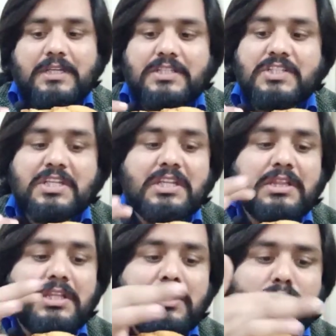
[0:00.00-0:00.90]
जिसकी
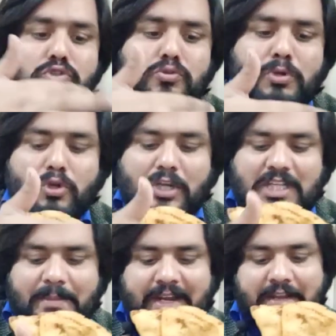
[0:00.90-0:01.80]
तीनों चुमड़ों का
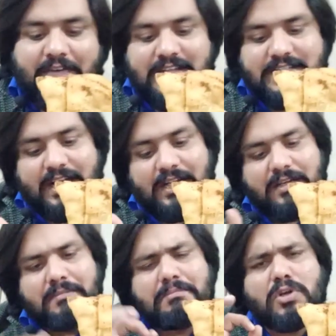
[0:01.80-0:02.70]
दरमियानी फासला
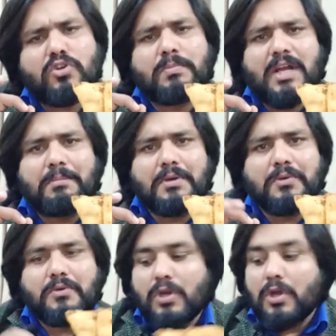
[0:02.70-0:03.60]
बिल्कुल बराबर
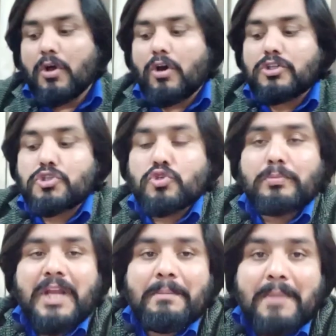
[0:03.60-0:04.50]
हो और
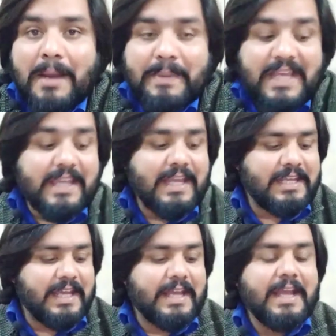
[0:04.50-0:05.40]
चुमड़े मापने के
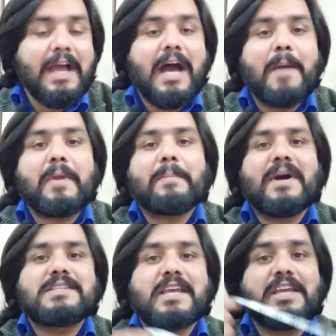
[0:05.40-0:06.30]
लिए आपके
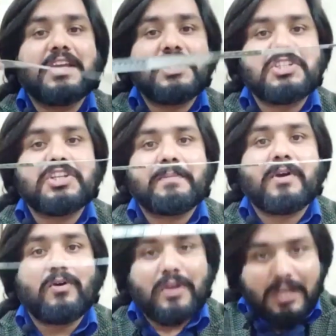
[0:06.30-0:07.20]
पास एक इंची टेप
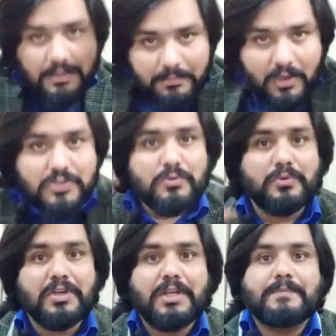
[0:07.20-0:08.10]
का होना बहुत
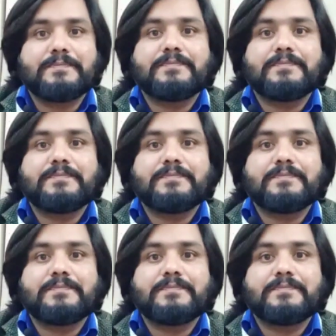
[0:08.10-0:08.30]
ज़रूरी है